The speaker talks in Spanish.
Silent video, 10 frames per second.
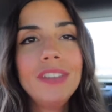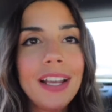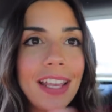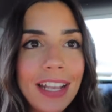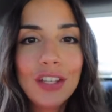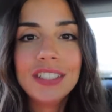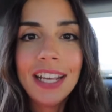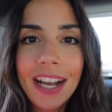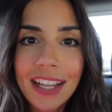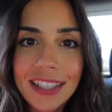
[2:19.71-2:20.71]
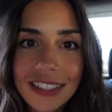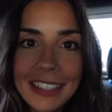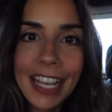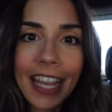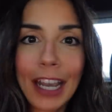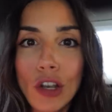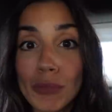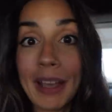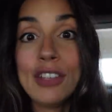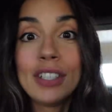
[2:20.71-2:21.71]
de aquí a que nos digan de elegir
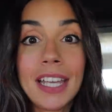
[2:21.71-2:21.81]
los baños,